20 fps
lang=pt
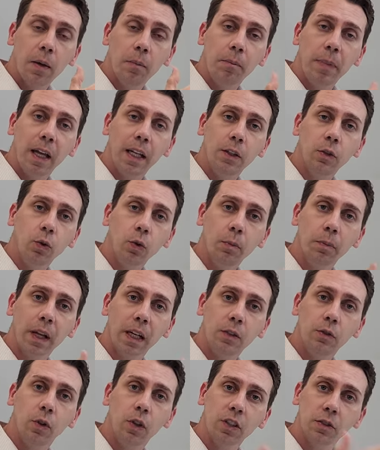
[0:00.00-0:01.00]
BL1,
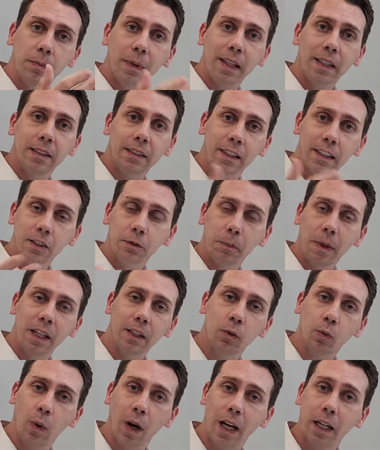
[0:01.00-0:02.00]
BL2, BL3,
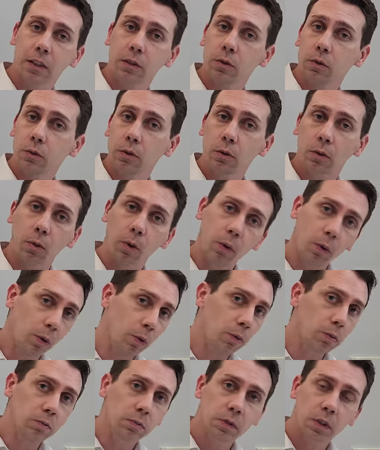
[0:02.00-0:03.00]
BL4
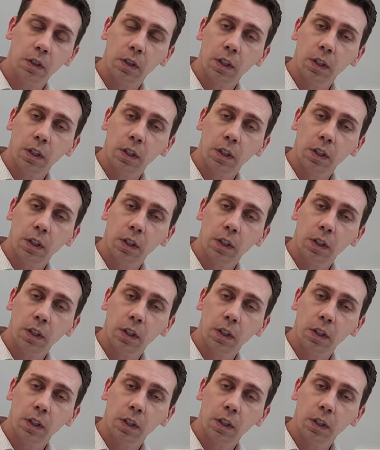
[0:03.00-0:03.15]
ou